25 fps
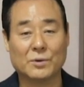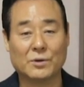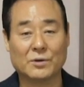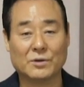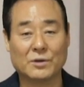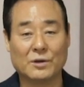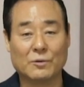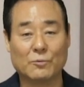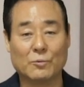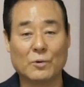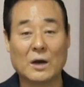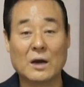
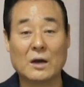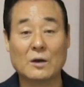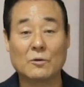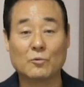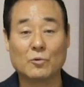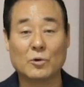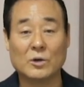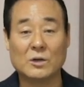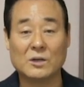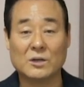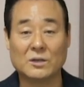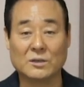명예와
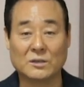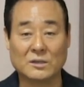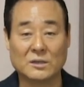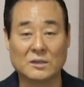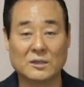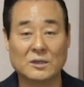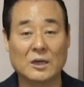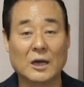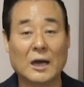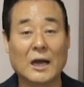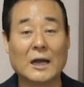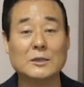
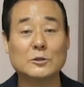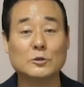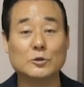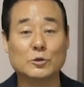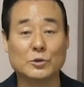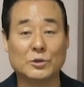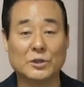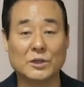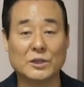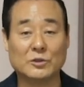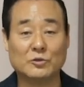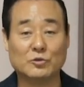권력을 한
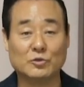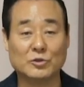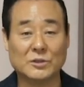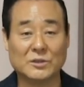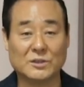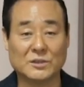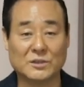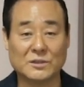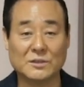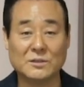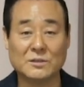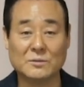손에
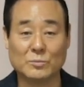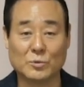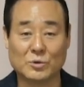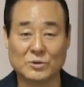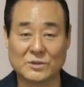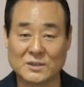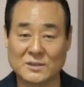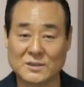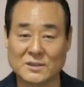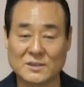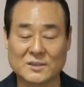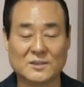쥐지는
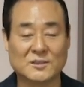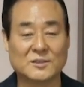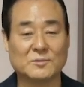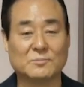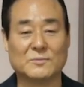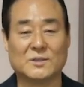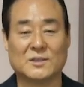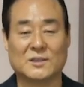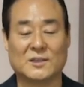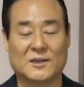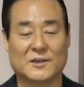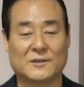못했을
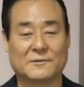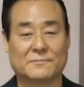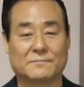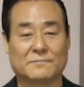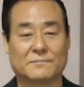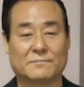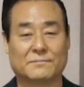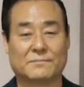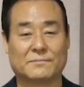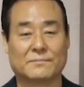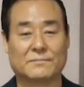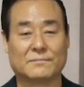것입니다.
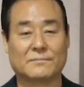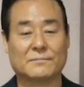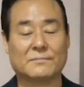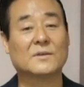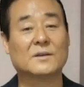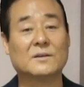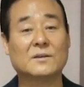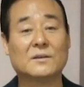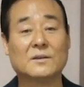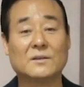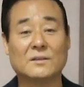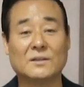
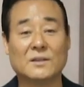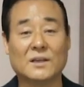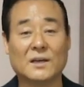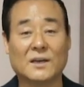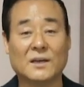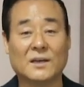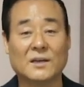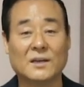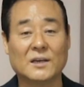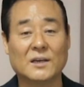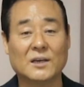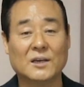
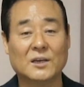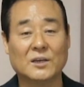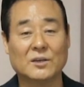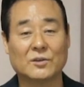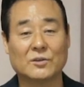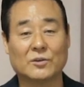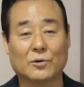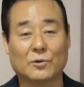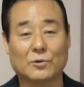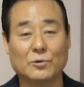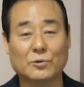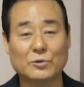그런데
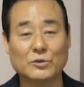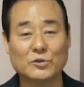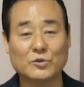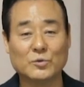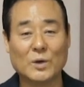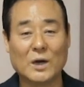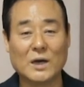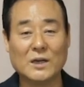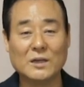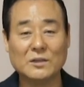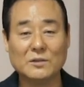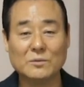
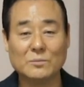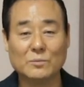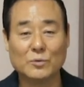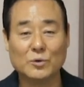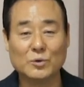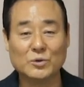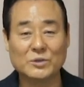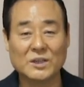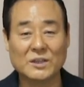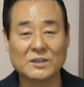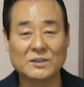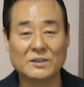여호수아는
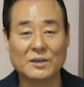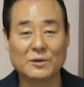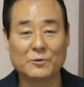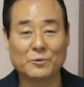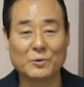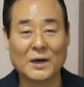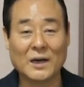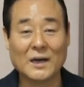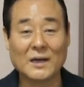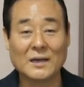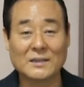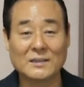모세
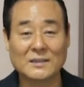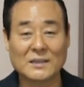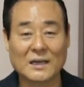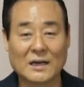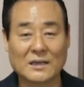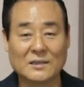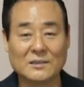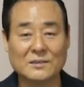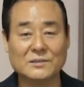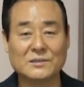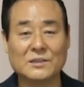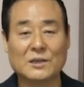때와
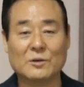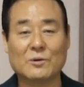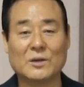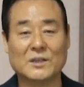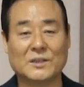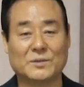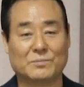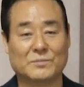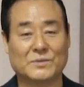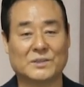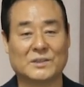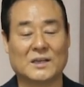다른
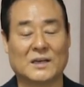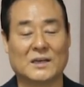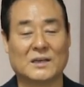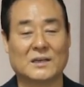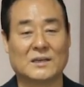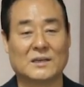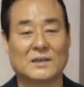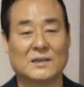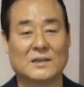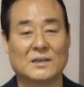상황입니다.